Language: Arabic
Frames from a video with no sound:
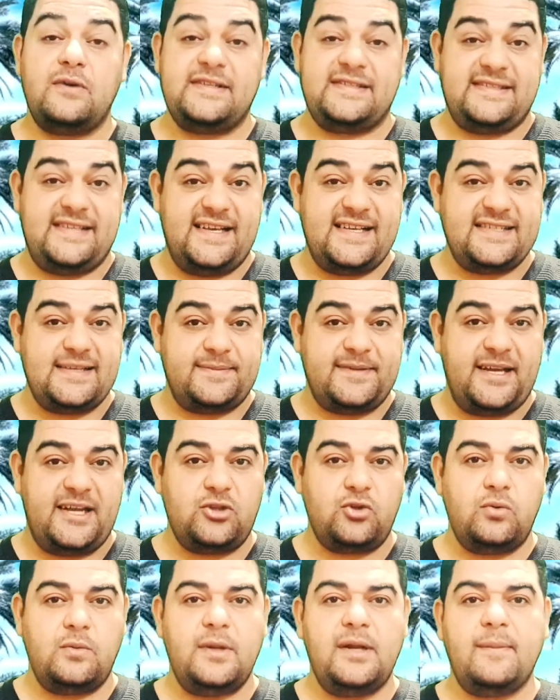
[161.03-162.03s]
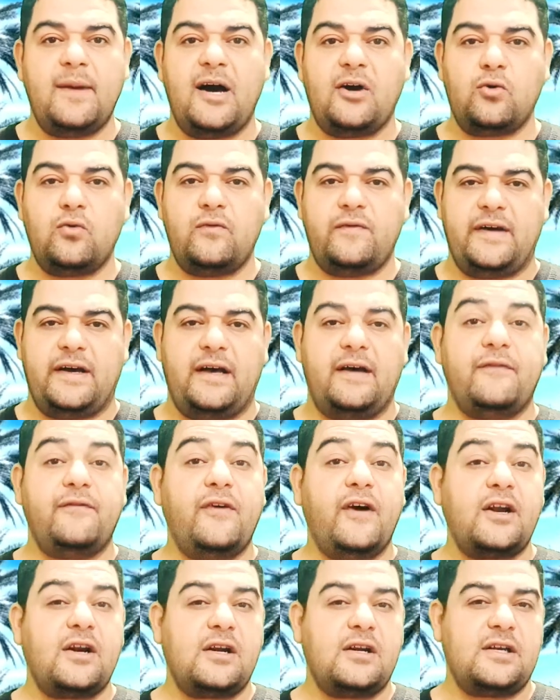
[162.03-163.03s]
للسياسة بتاعتهم المعروفة
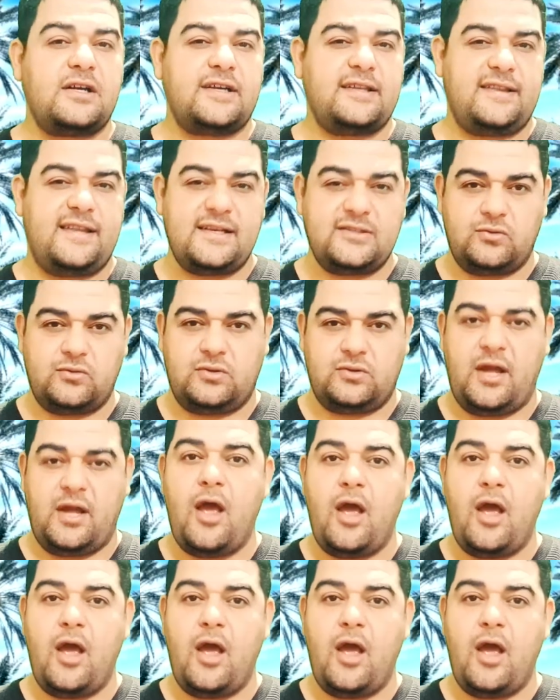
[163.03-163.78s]
فرق تسد